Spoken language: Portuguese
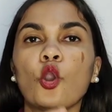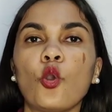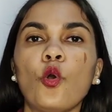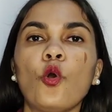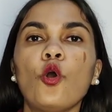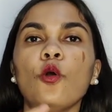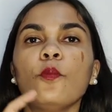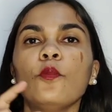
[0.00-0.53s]

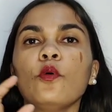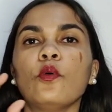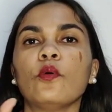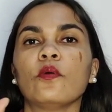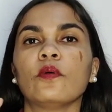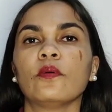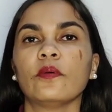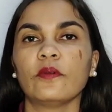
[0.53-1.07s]

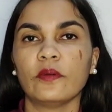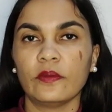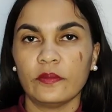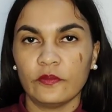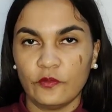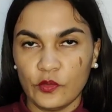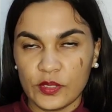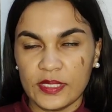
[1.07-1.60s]
Como
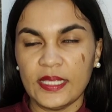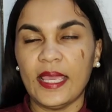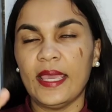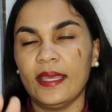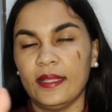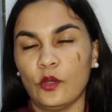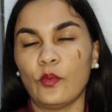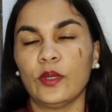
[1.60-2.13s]
você
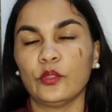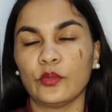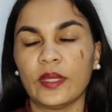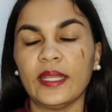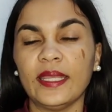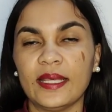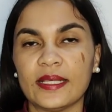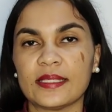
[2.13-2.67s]
era quando
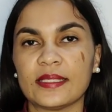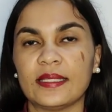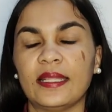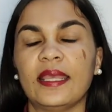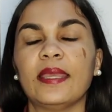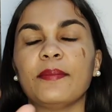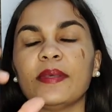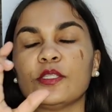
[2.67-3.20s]
criança,
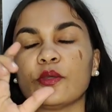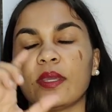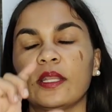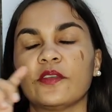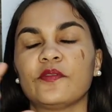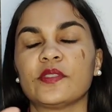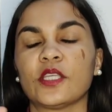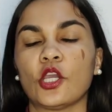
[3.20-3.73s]
né? Mas eu
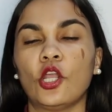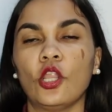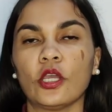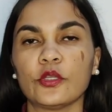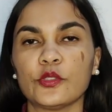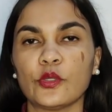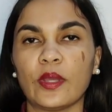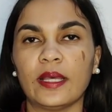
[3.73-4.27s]
quero que você
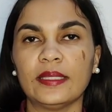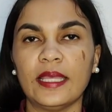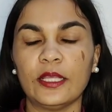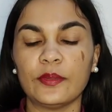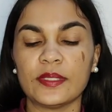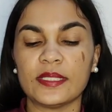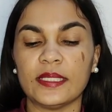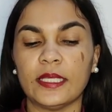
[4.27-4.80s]
coloque no seu
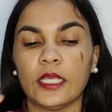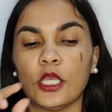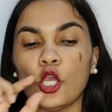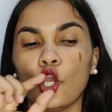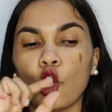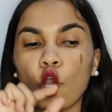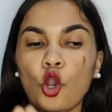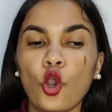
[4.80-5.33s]
caderno assim:
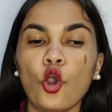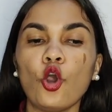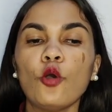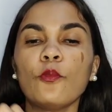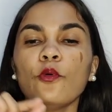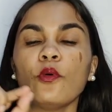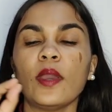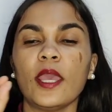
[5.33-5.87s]

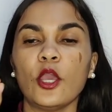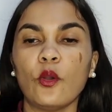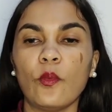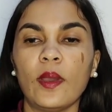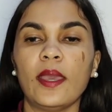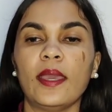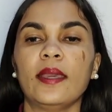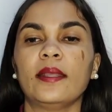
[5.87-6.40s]
como
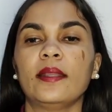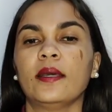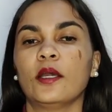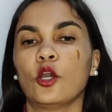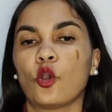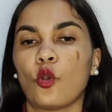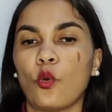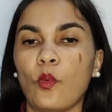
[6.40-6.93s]
eu
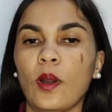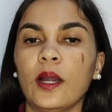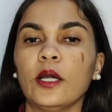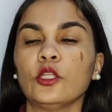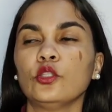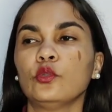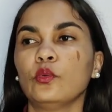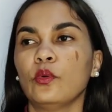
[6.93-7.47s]
era
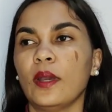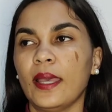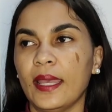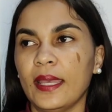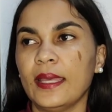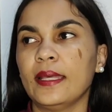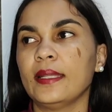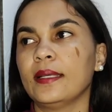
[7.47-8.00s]
quando
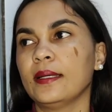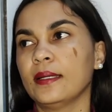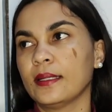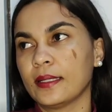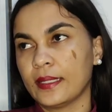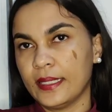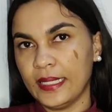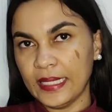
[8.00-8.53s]
era
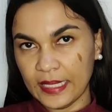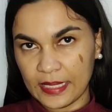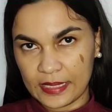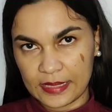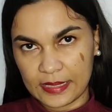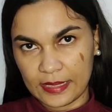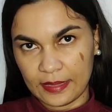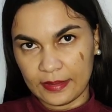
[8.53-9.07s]

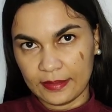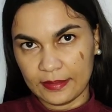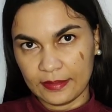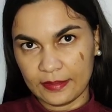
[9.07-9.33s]
criança.